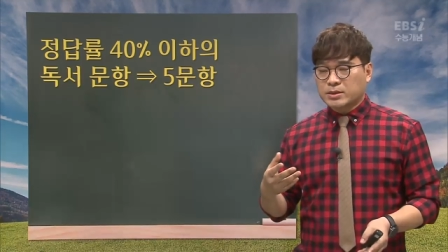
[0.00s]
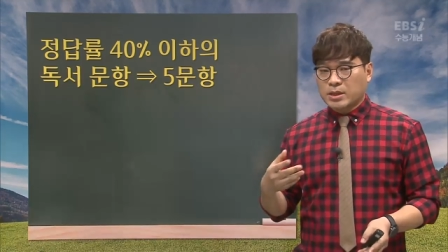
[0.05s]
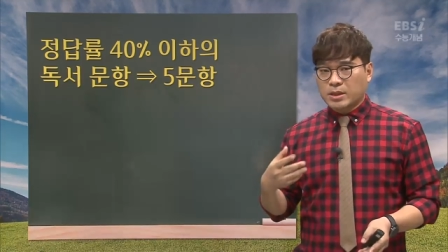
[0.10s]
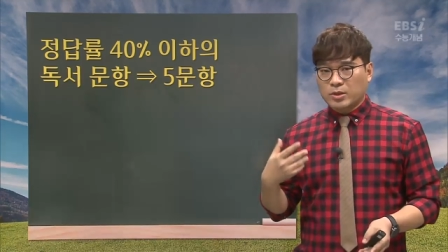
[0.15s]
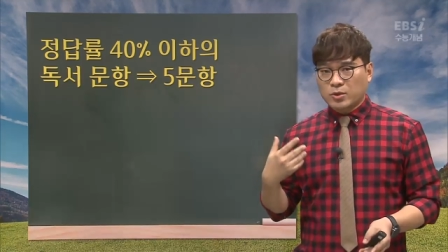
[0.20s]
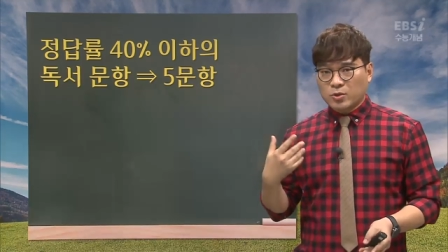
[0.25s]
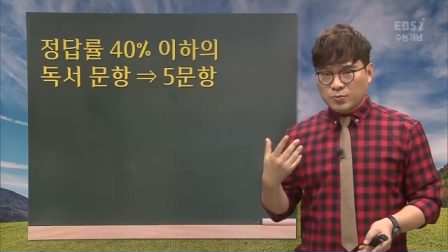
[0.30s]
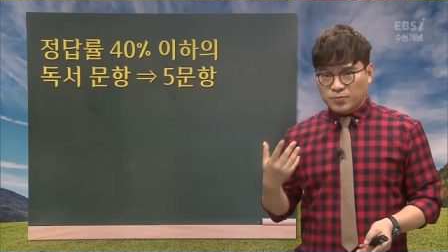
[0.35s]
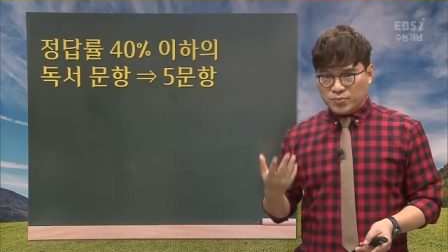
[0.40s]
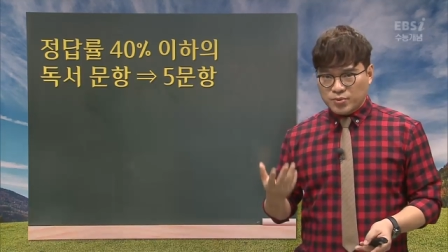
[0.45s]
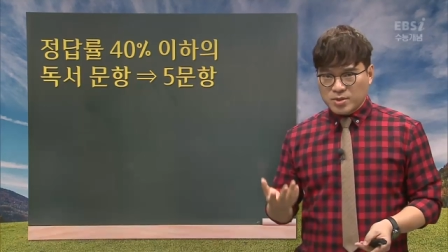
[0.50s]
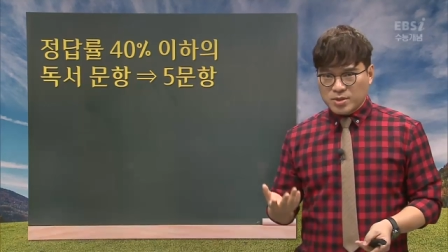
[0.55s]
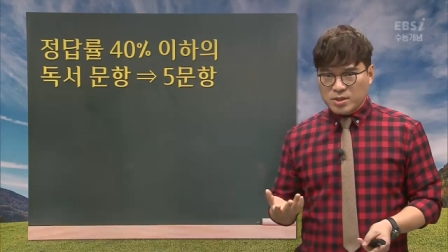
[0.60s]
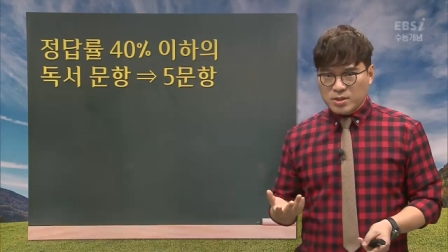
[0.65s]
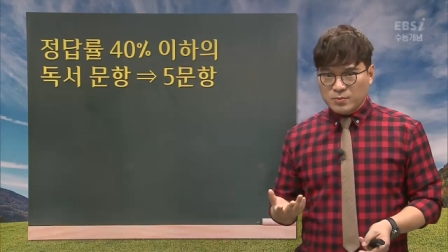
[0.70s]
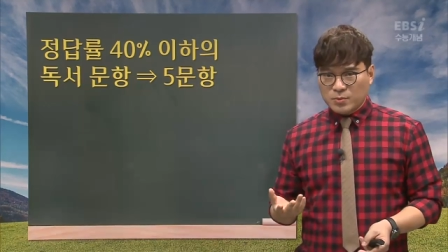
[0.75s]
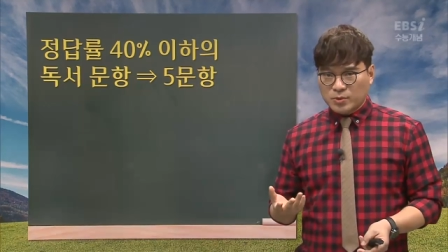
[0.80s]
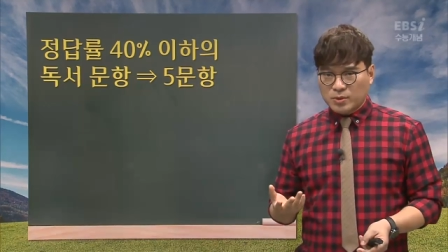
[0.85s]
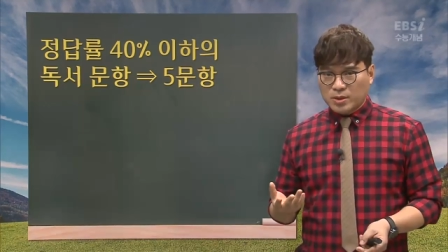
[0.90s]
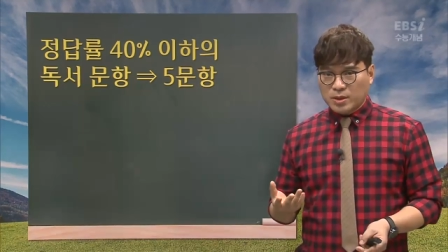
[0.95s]
제대로 풀지
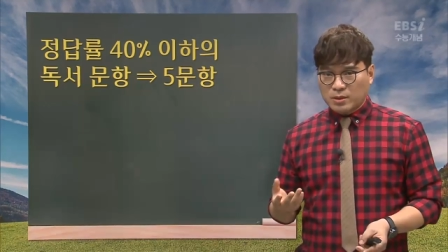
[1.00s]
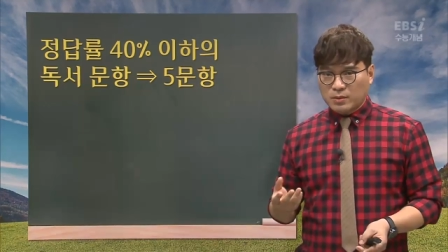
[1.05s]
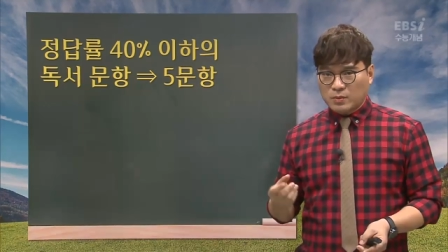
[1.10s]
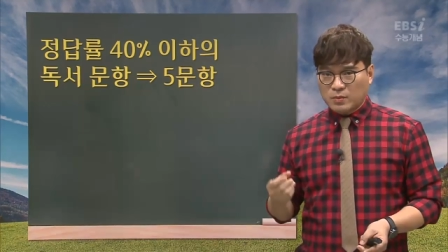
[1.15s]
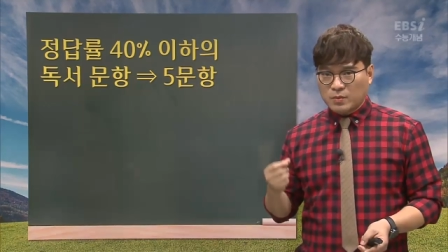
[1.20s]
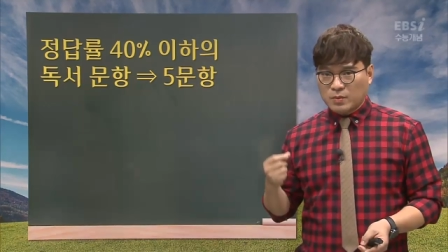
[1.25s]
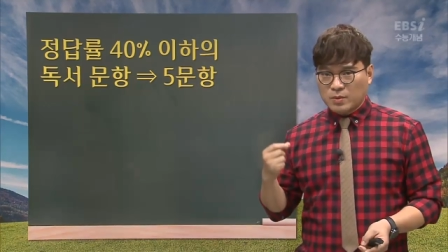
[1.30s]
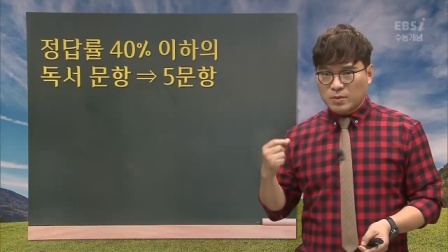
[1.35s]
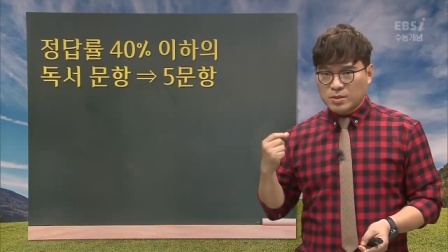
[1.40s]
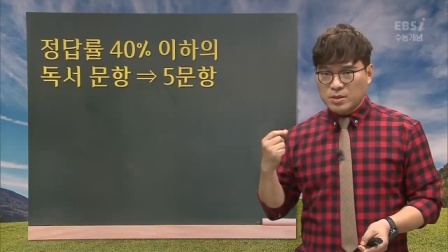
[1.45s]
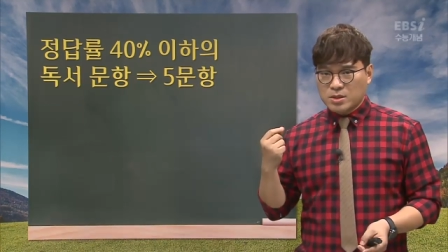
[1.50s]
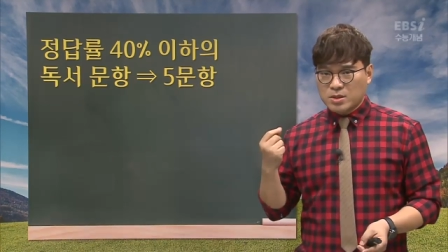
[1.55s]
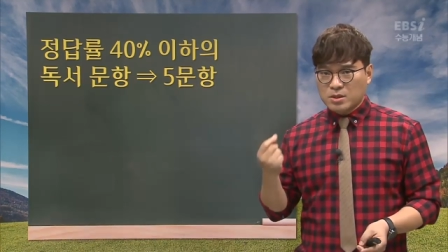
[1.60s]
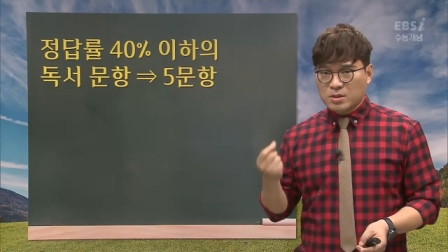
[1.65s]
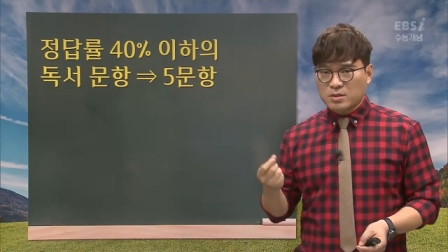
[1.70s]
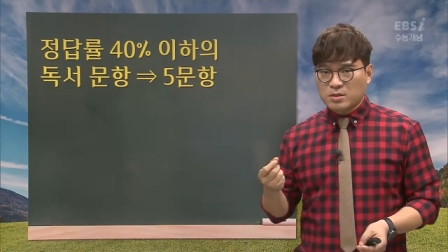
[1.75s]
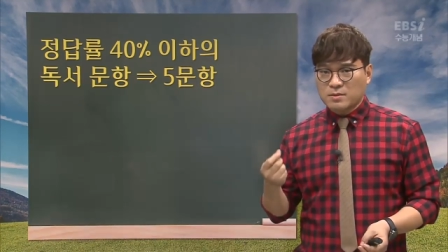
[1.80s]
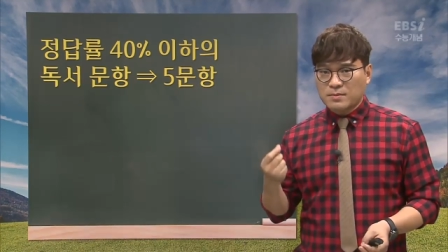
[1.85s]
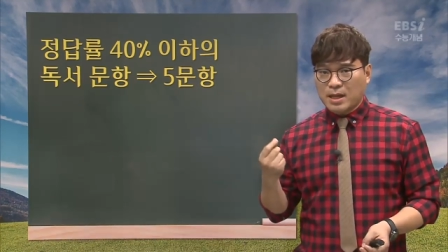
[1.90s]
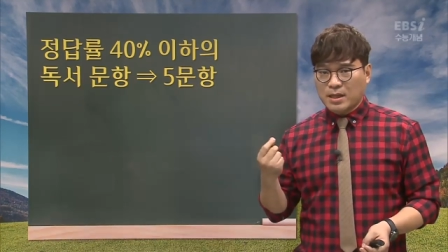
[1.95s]
못하고
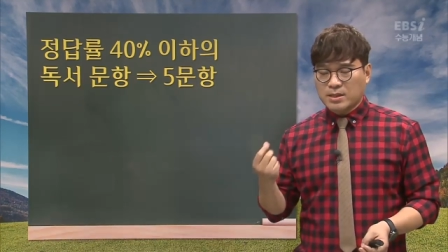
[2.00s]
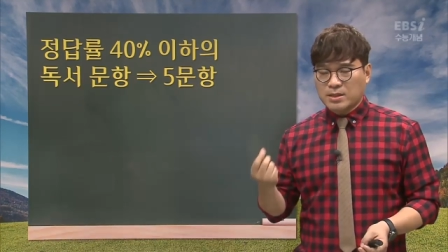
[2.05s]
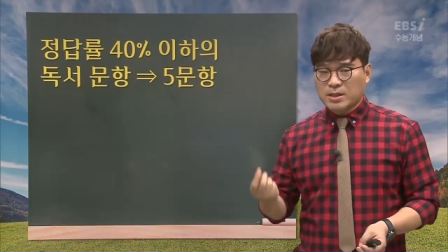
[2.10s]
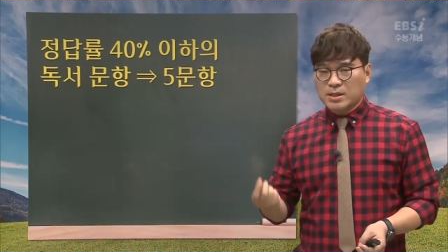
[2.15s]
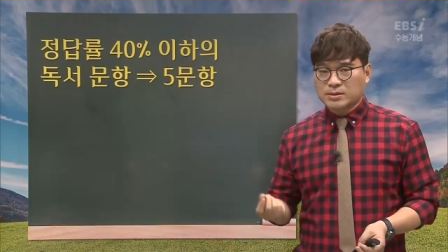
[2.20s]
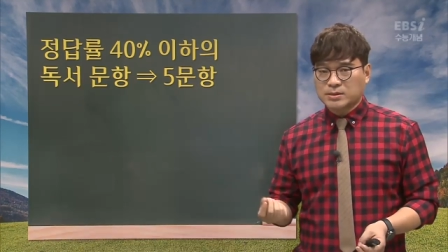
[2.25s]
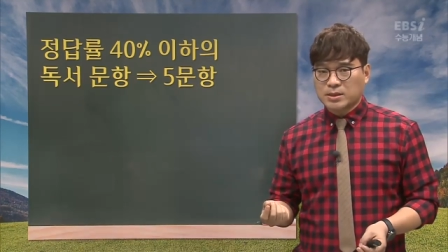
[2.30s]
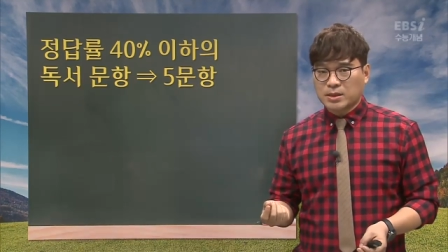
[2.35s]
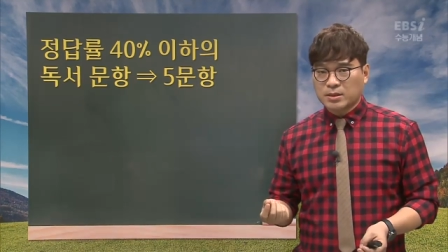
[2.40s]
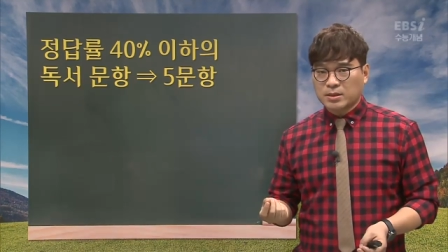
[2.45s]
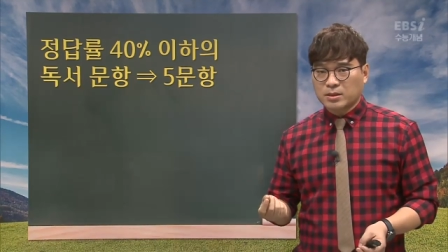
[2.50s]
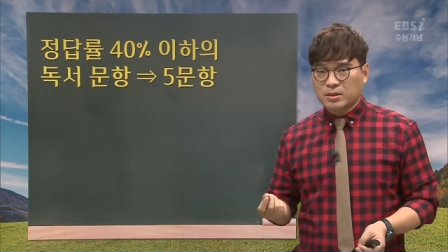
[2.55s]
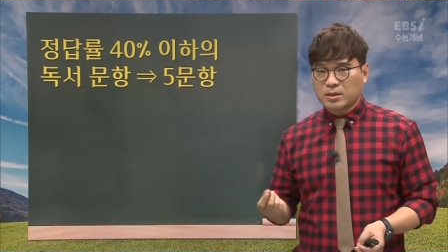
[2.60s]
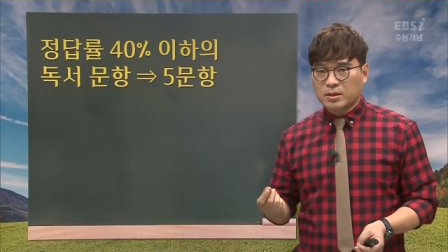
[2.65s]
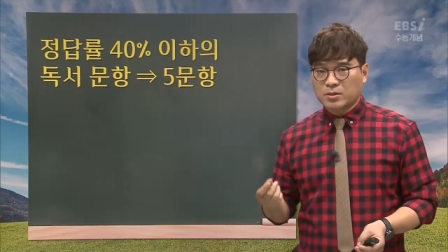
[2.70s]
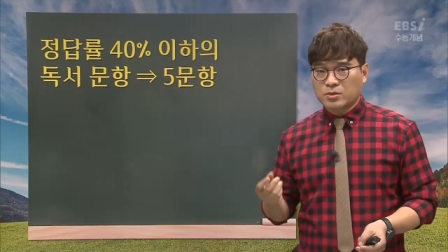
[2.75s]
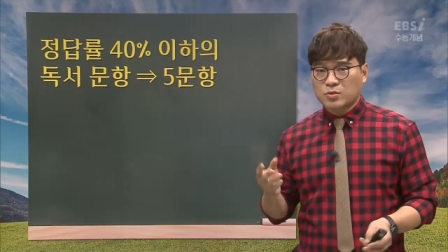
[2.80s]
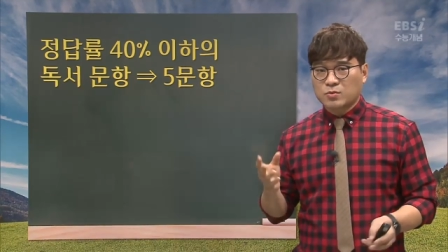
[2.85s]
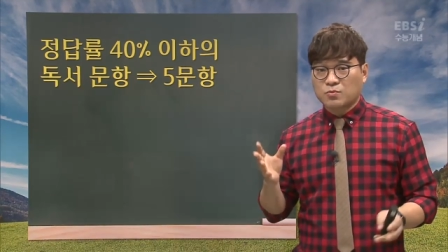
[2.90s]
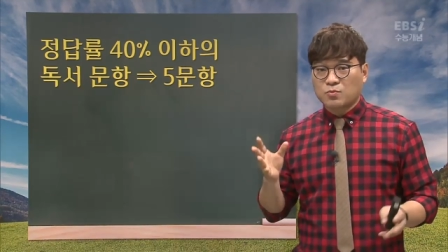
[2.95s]
찍어서 맞은
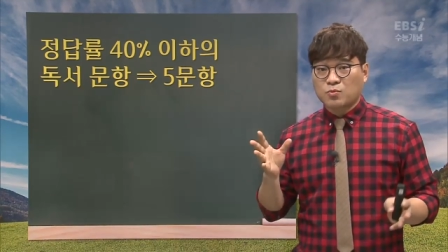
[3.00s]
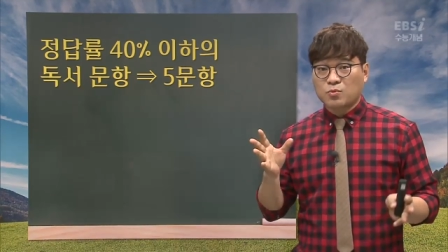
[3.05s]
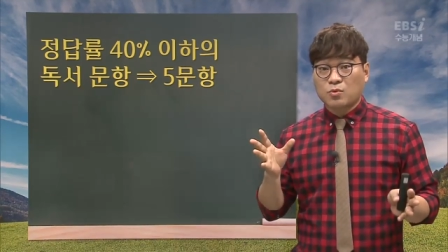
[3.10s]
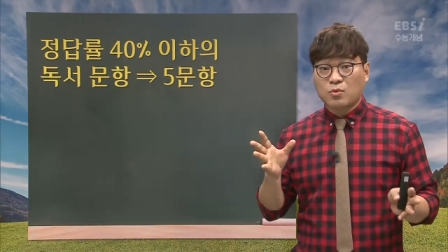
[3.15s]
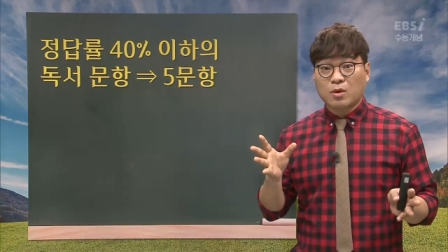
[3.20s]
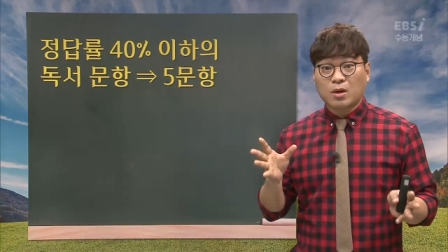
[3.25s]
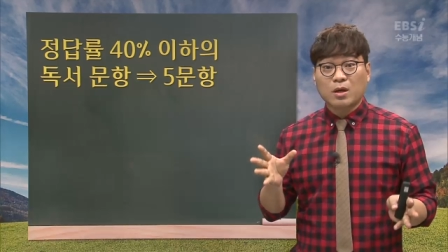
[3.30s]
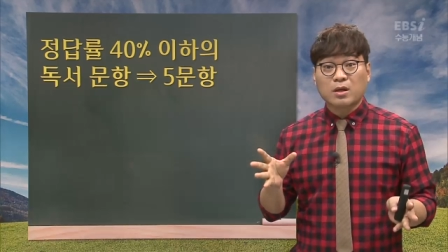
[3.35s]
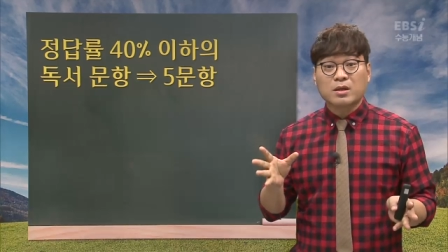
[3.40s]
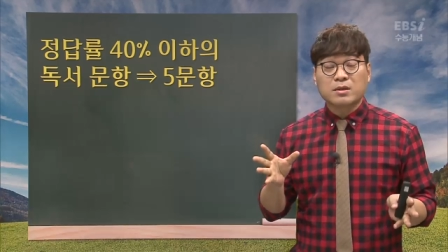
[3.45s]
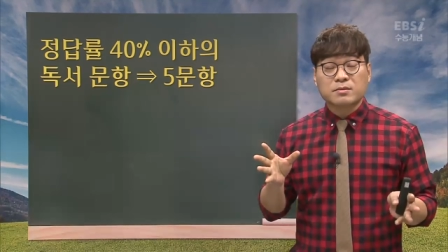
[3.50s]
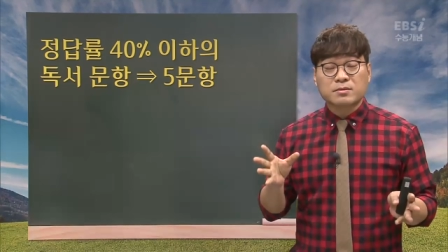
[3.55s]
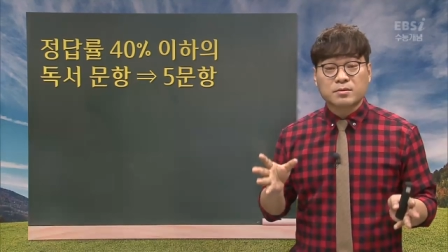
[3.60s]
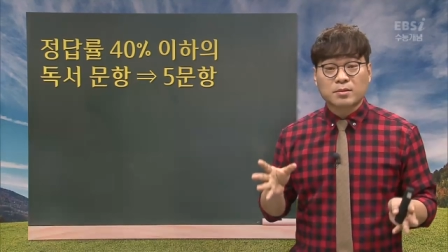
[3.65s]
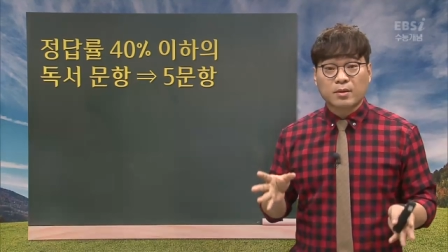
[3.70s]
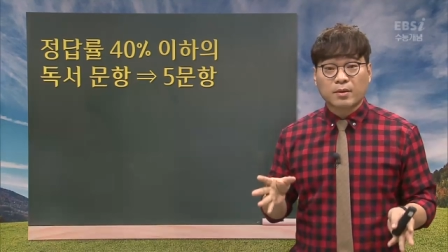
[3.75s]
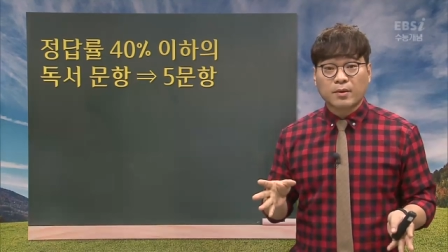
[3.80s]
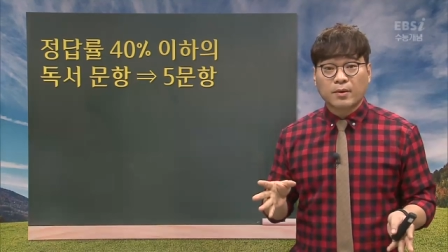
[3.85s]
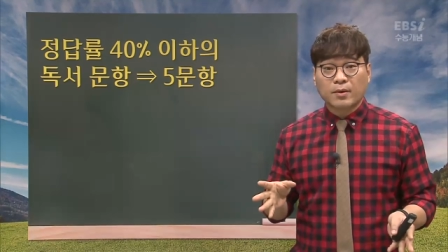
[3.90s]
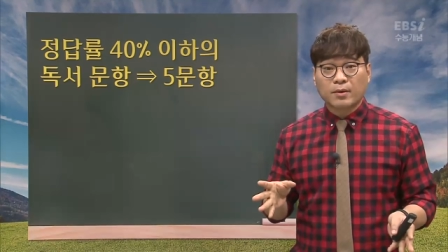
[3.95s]
학생들이 좀 꽤
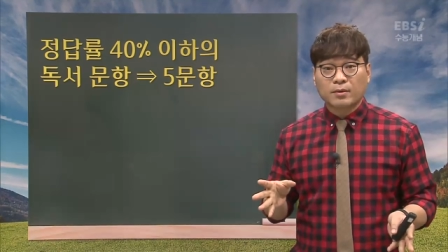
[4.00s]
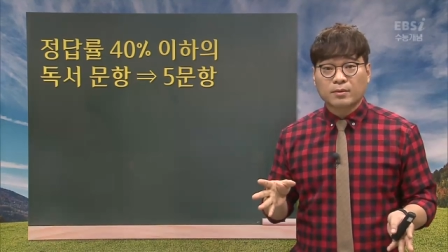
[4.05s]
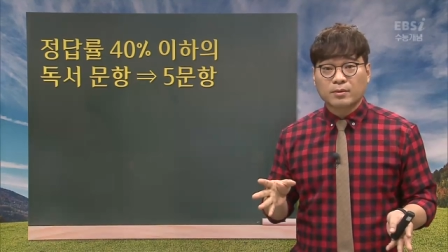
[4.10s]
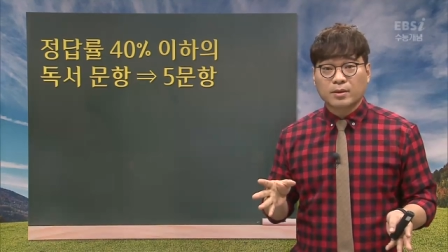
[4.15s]
있어요.